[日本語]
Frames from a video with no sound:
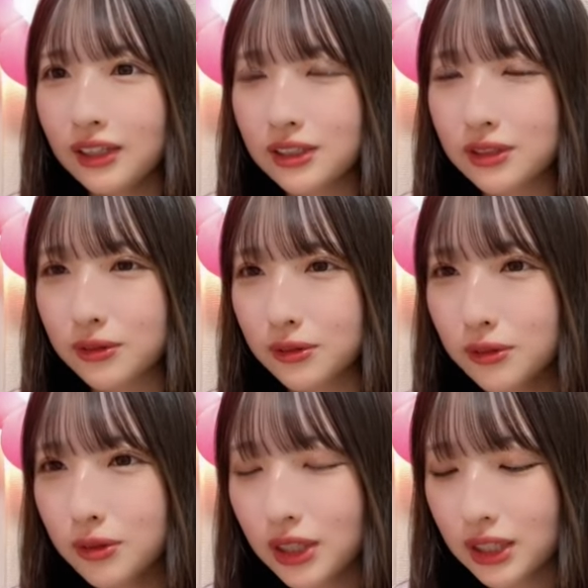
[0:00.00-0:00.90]
そ
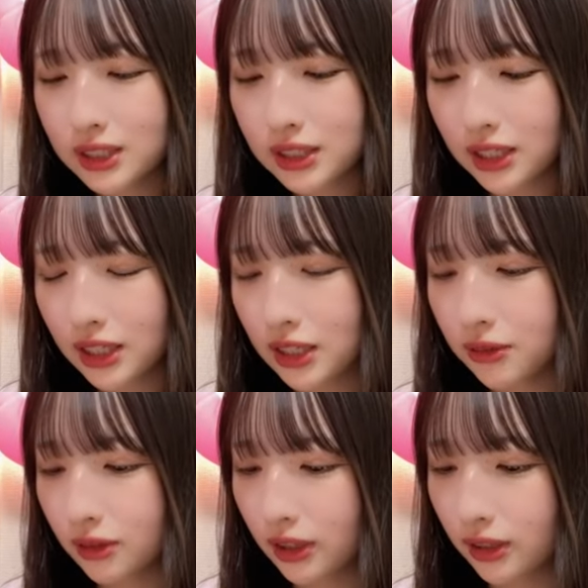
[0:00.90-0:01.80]
う大川 s k
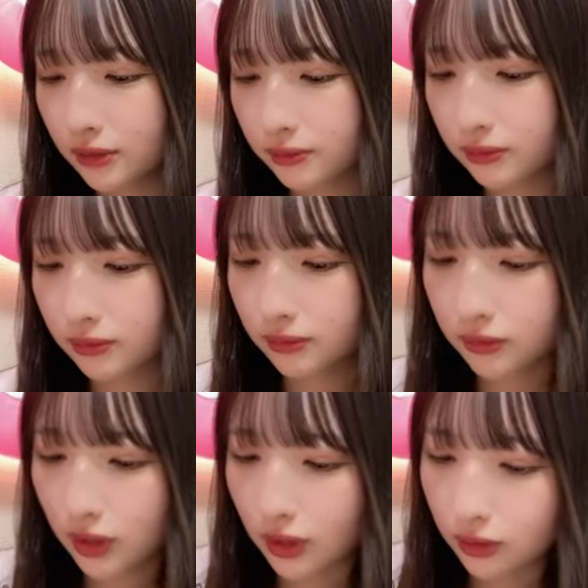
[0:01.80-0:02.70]
ーは
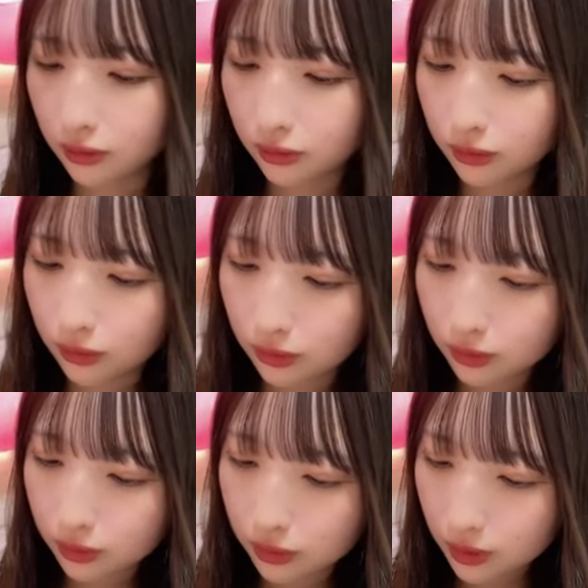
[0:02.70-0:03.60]
あのー、
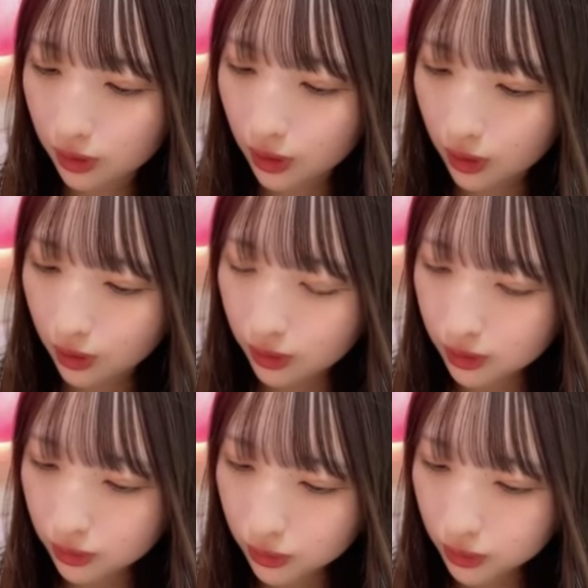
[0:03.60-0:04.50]

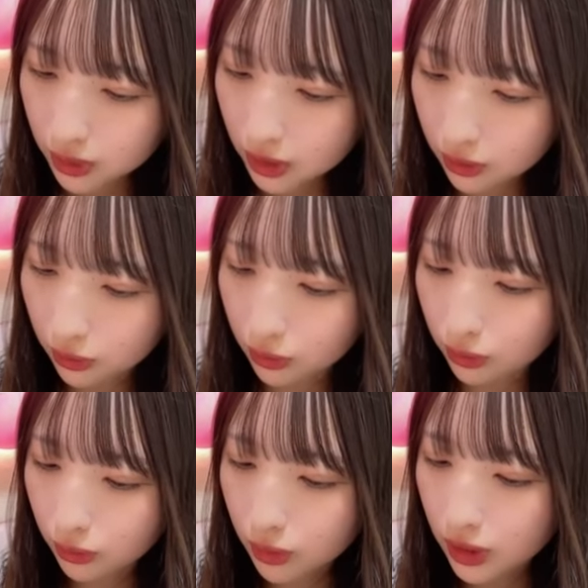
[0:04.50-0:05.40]
すごすぎるの
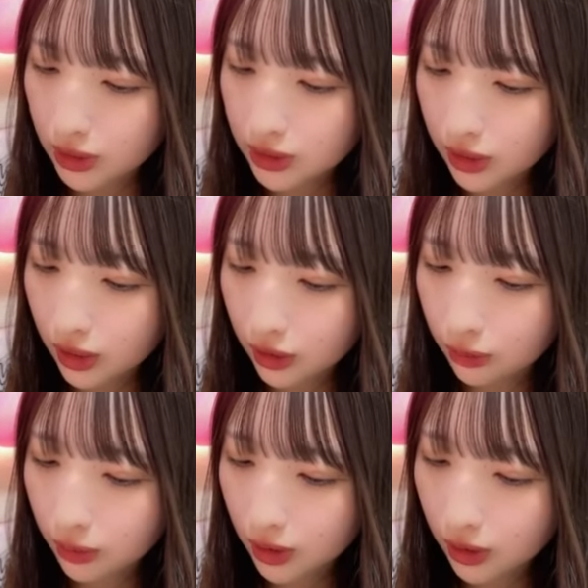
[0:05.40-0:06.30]
大川 s k ー
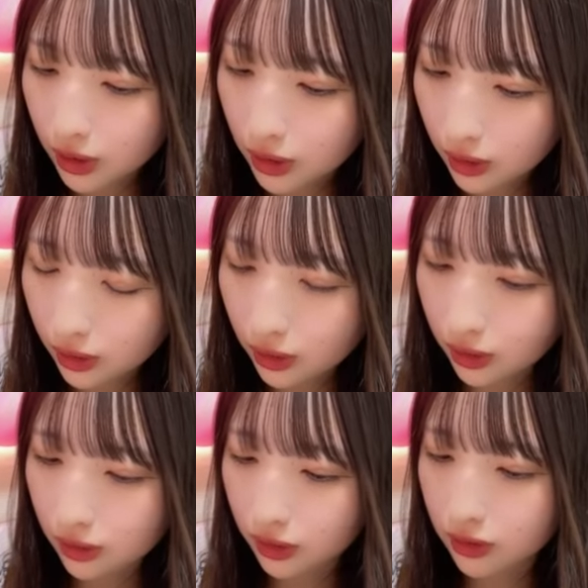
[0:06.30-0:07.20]
のファンが
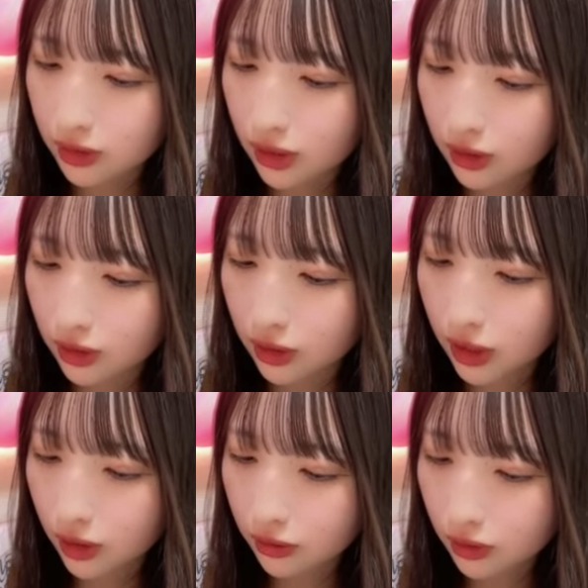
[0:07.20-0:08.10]
たくさん行
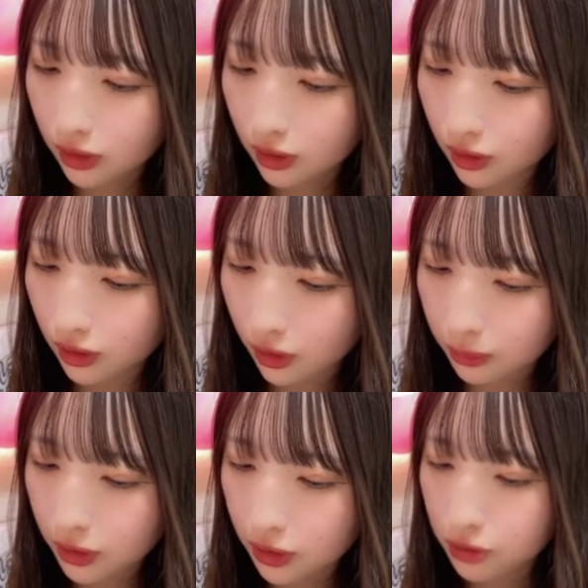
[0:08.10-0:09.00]
けなくなったら
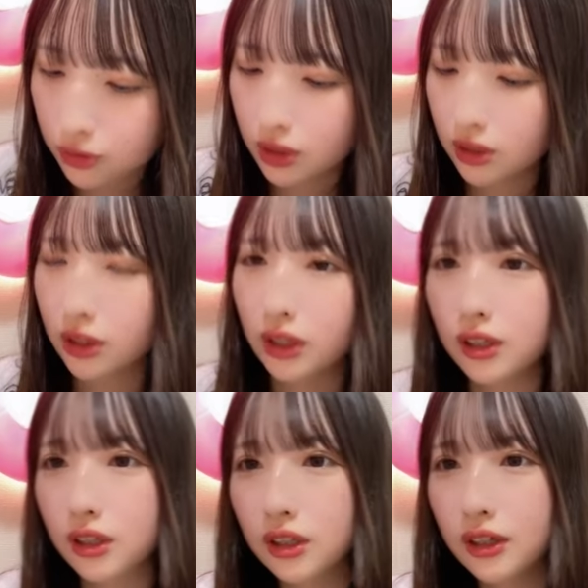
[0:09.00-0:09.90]
ダメでしょ絶対